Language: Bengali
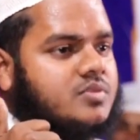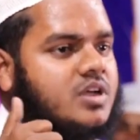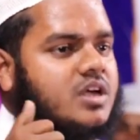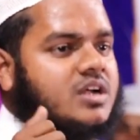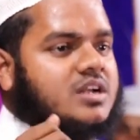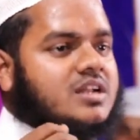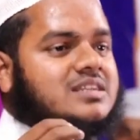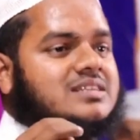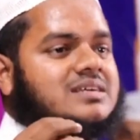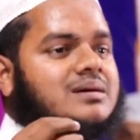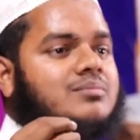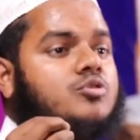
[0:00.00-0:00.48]

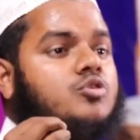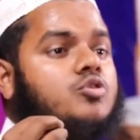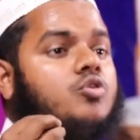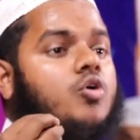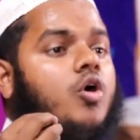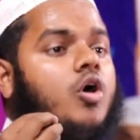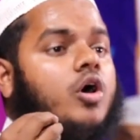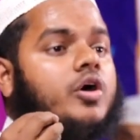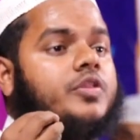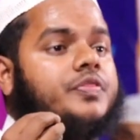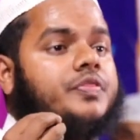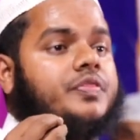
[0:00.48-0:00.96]
এটা যেমন
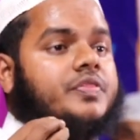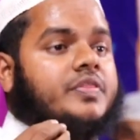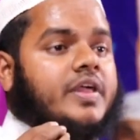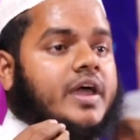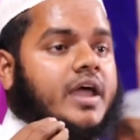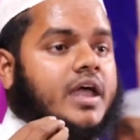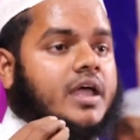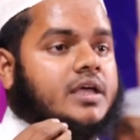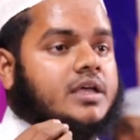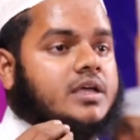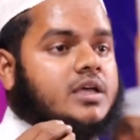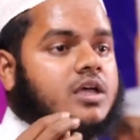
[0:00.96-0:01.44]

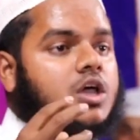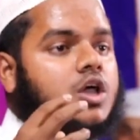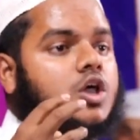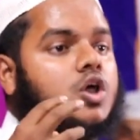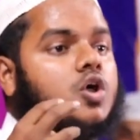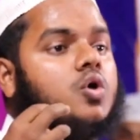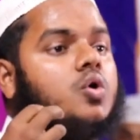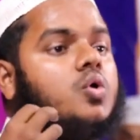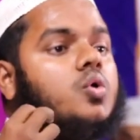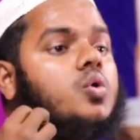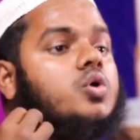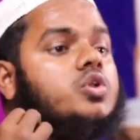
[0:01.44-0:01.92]
অন্যায়
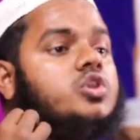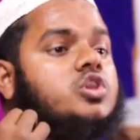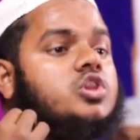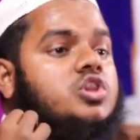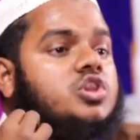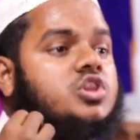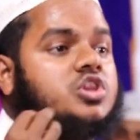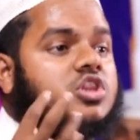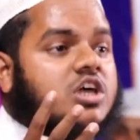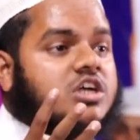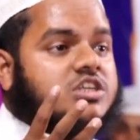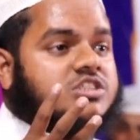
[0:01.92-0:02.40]

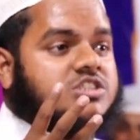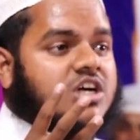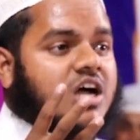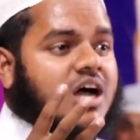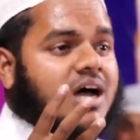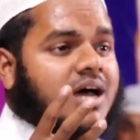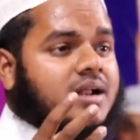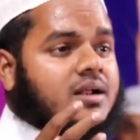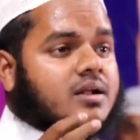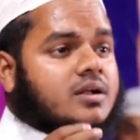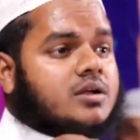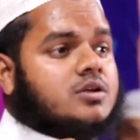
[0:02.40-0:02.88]

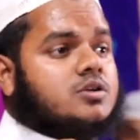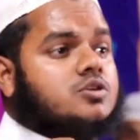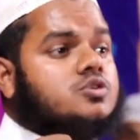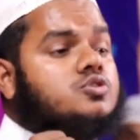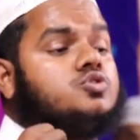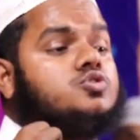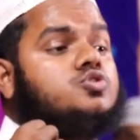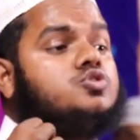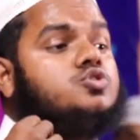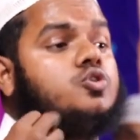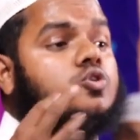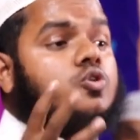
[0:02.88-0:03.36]
অত্যাচার
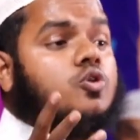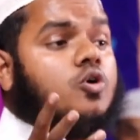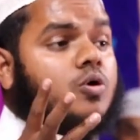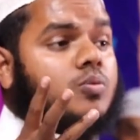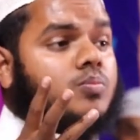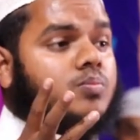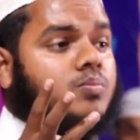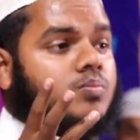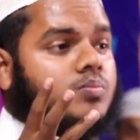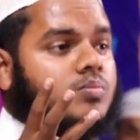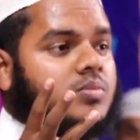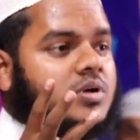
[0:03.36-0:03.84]

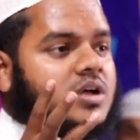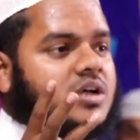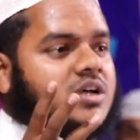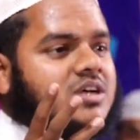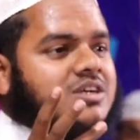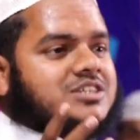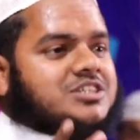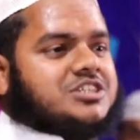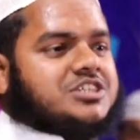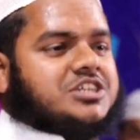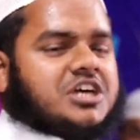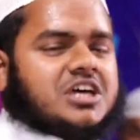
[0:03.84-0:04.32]
জুলুম
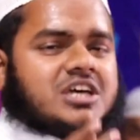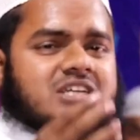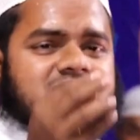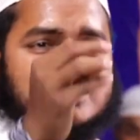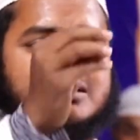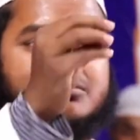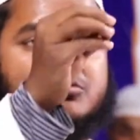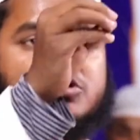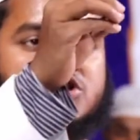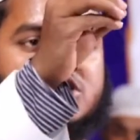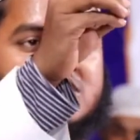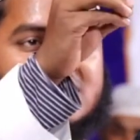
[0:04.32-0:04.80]
সে
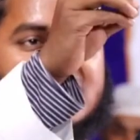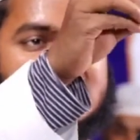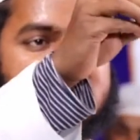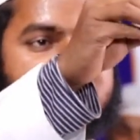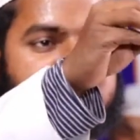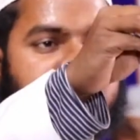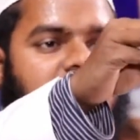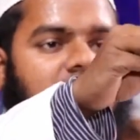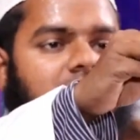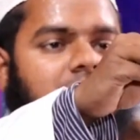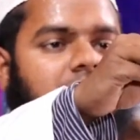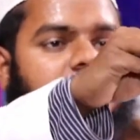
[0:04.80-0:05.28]
যেমন তার
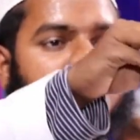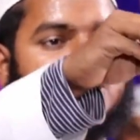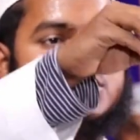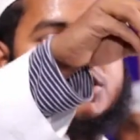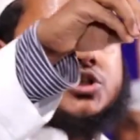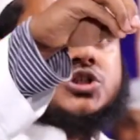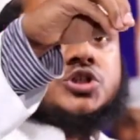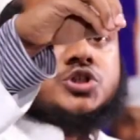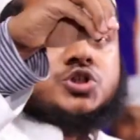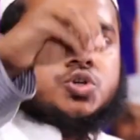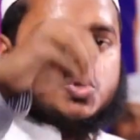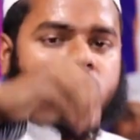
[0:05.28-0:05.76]
স্বামীতে
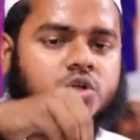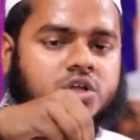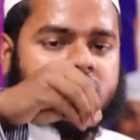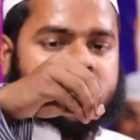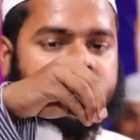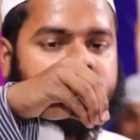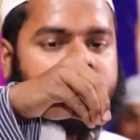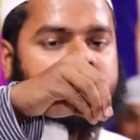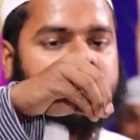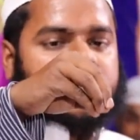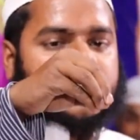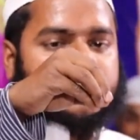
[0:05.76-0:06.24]
শরিক
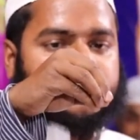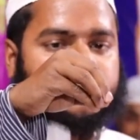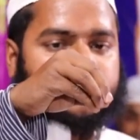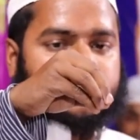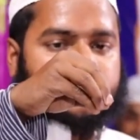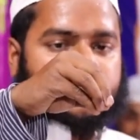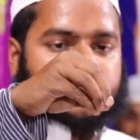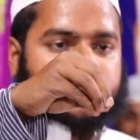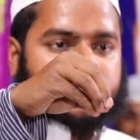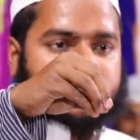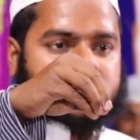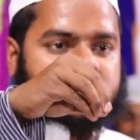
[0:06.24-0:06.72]
স্থাপন
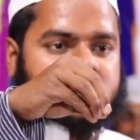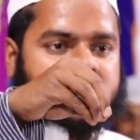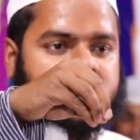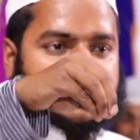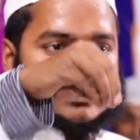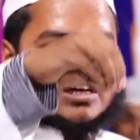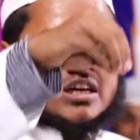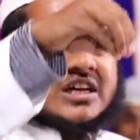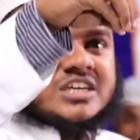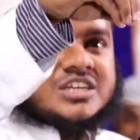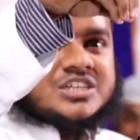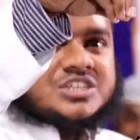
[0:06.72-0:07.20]
করেছে
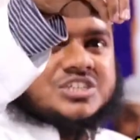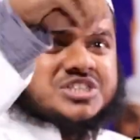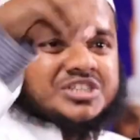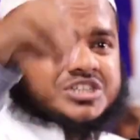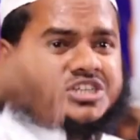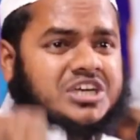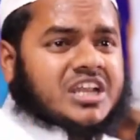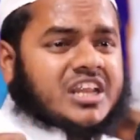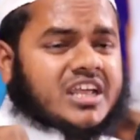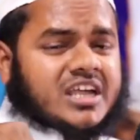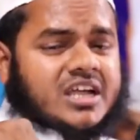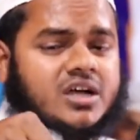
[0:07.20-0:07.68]

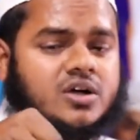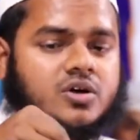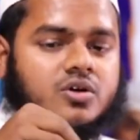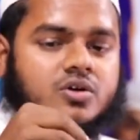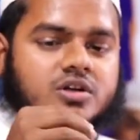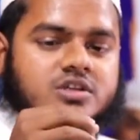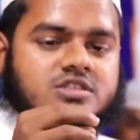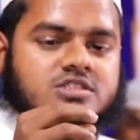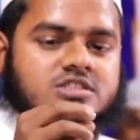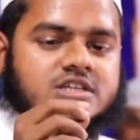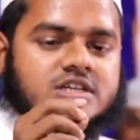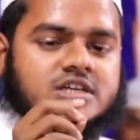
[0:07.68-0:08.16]
শিরিক
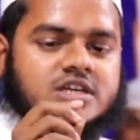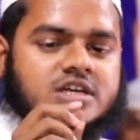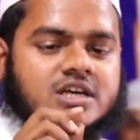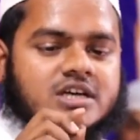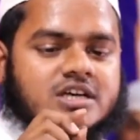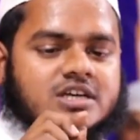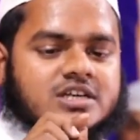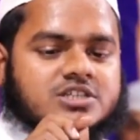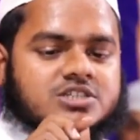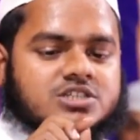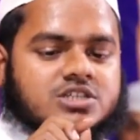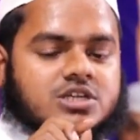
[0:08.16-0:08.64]
করেছে
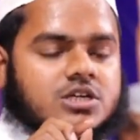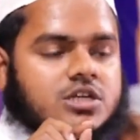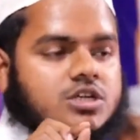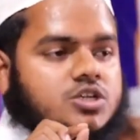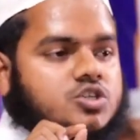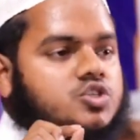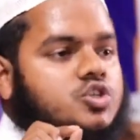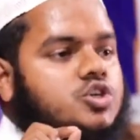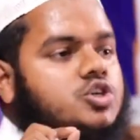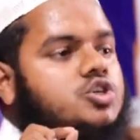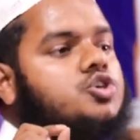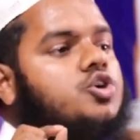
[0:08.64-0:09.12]
সেটা
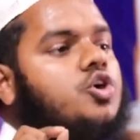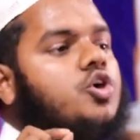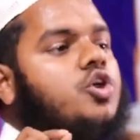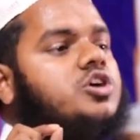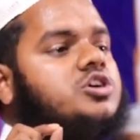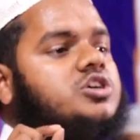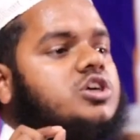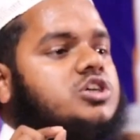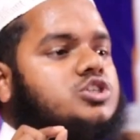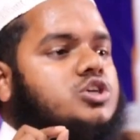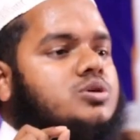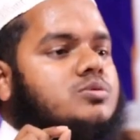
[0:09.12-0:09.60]
যদি
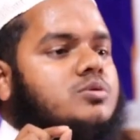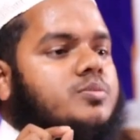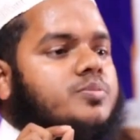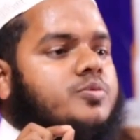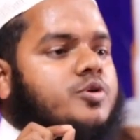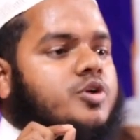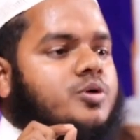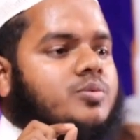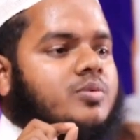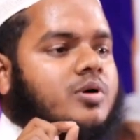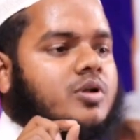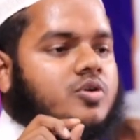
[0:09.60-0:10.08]
সরিষা
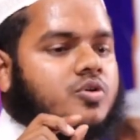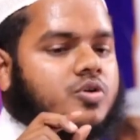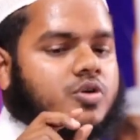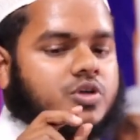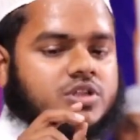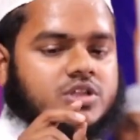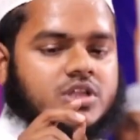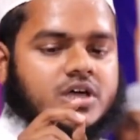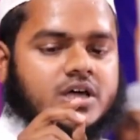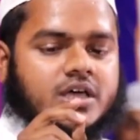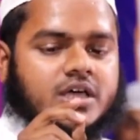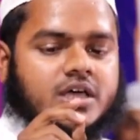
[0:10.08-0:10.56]
সমপরিমাণ
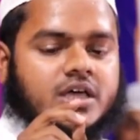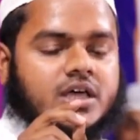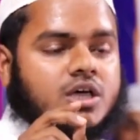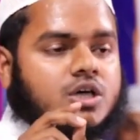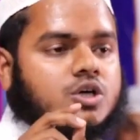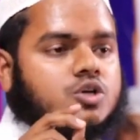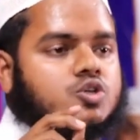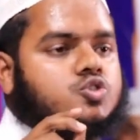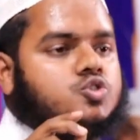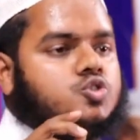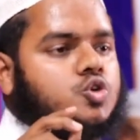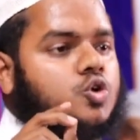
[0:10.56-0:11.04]
হয়ে থাকে
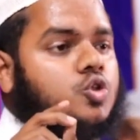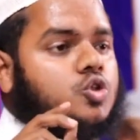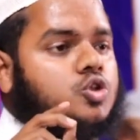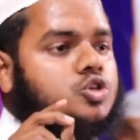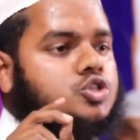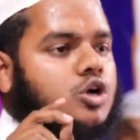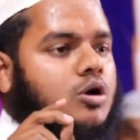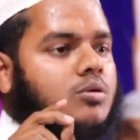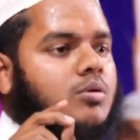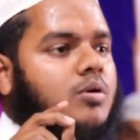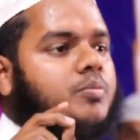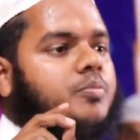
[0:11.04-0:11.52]
চুল
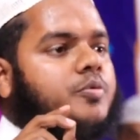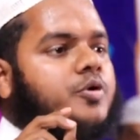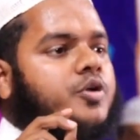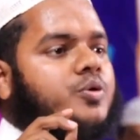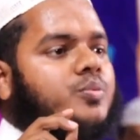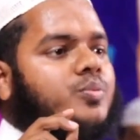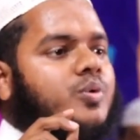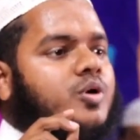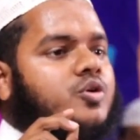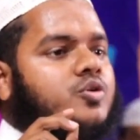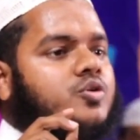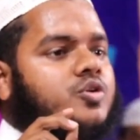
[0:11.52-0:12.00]

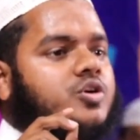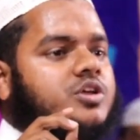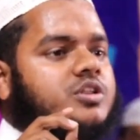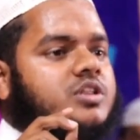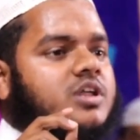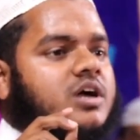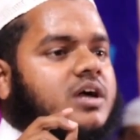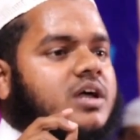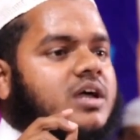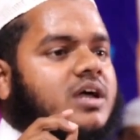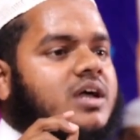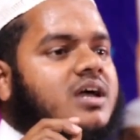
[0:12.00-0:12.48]
সমপরিমাণ হয়ে
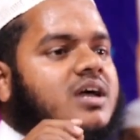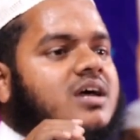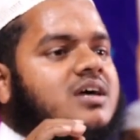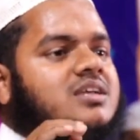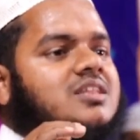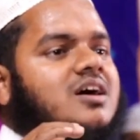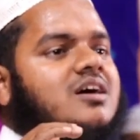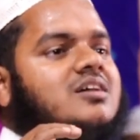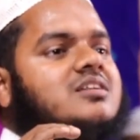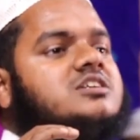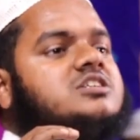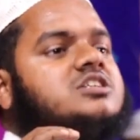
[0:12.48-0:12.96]
থাকে
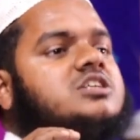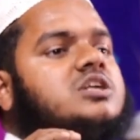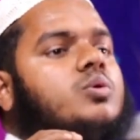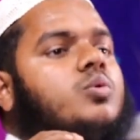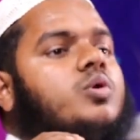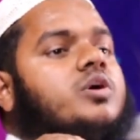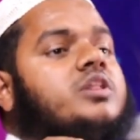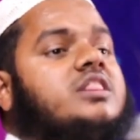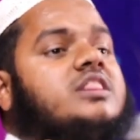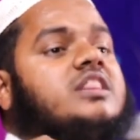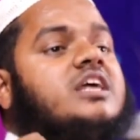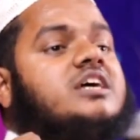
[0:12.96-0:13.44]
তাহলে সেটা
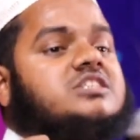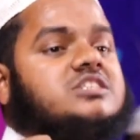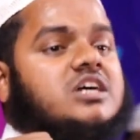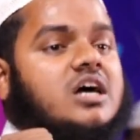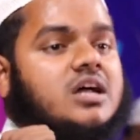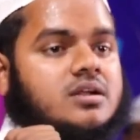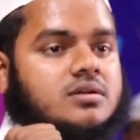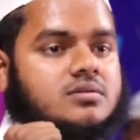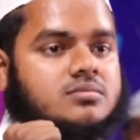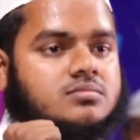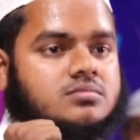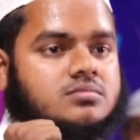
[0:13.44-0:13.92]
অত্যাচার